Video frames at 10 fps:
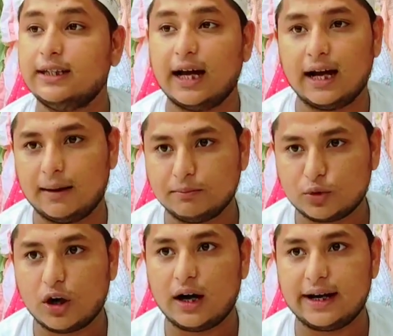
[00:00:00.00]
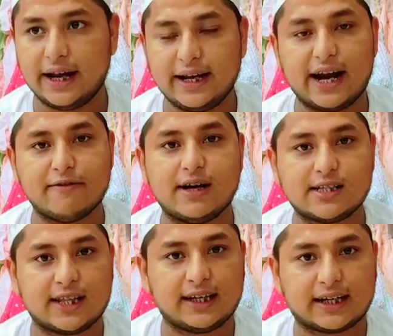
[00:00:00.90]
या हम तो यही
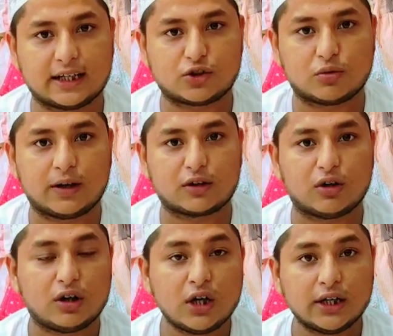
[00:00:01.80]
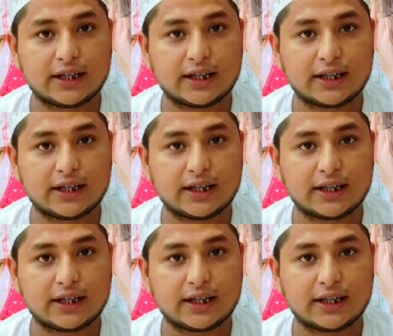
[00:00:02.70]
एडवाइस देंगे कस्टमर को